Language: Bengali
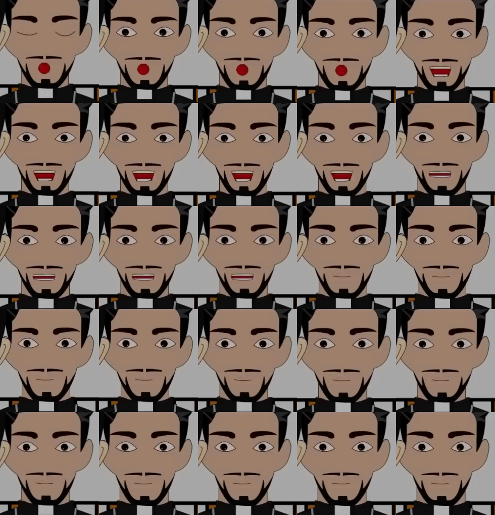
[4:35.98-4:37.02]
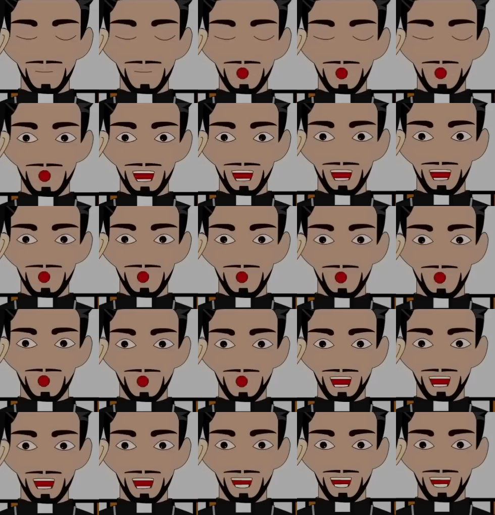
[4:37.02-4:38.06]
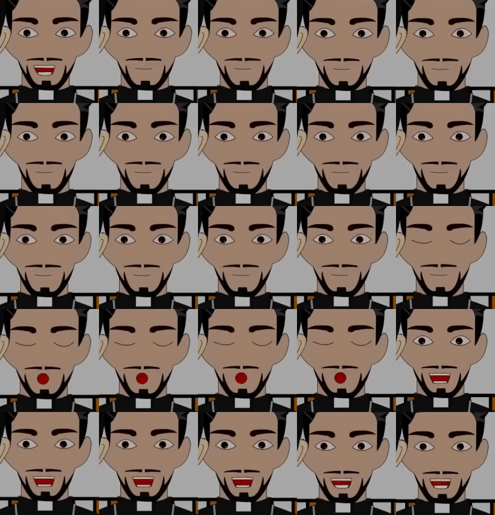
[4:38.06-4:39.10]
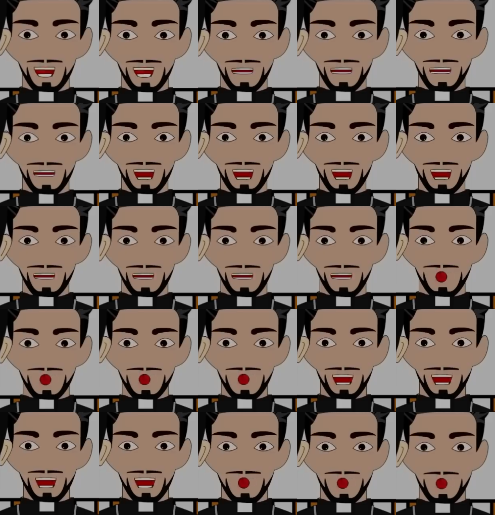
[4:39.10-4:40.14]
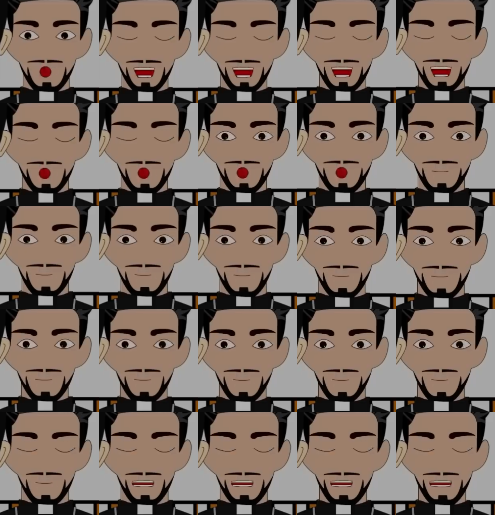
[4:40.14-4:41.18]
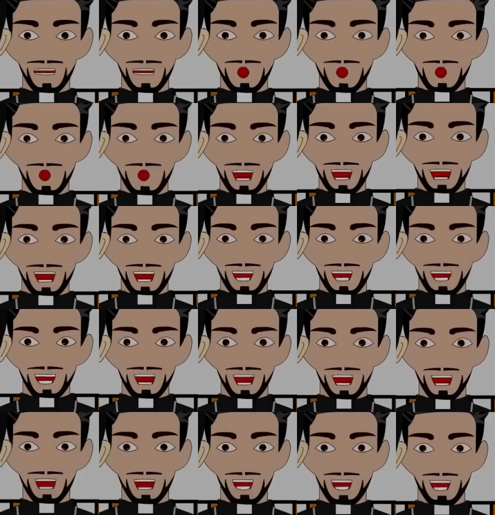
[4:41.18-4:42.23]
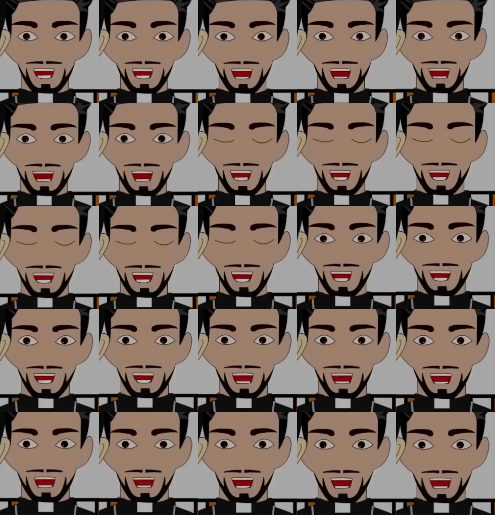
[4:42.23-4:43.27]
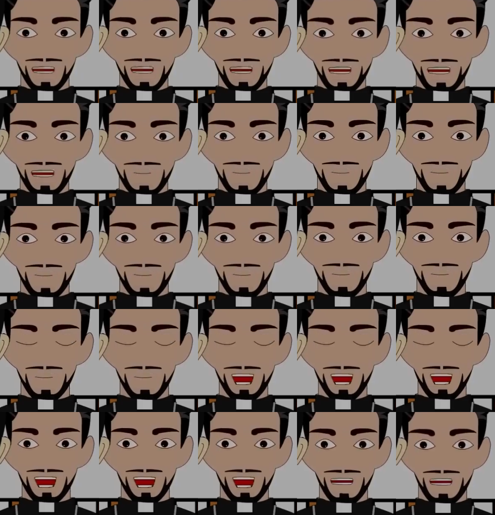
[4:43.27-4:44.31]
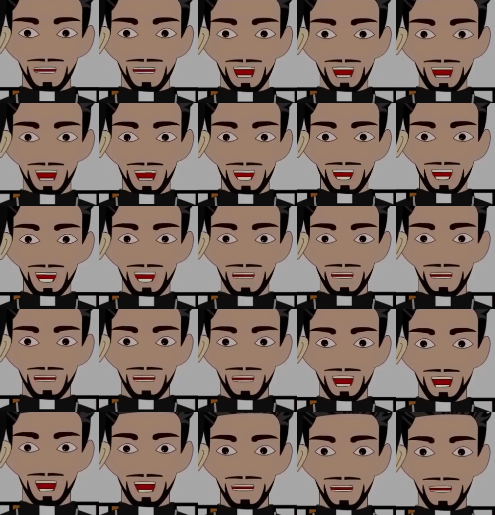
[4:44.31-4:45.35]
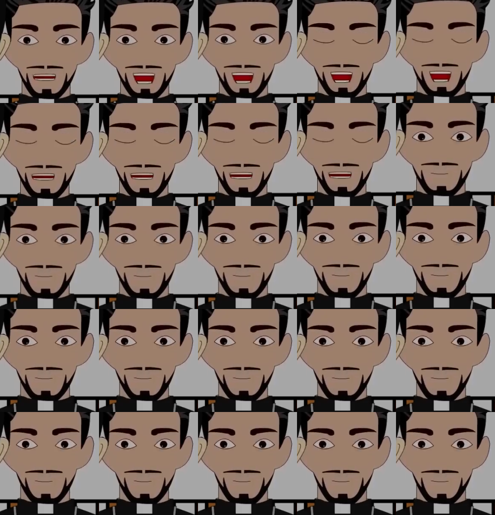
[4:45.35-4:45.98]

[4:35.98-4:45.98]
ওর বয় অনেক কষ্ট পেয়েছেন বুঝতে পারছি আপনি অনেক ক্ষুধার্ত কিন্তু আমার ভাড়ার একেবারে খালি আমি আটটায় খেয়ে নিয়েছি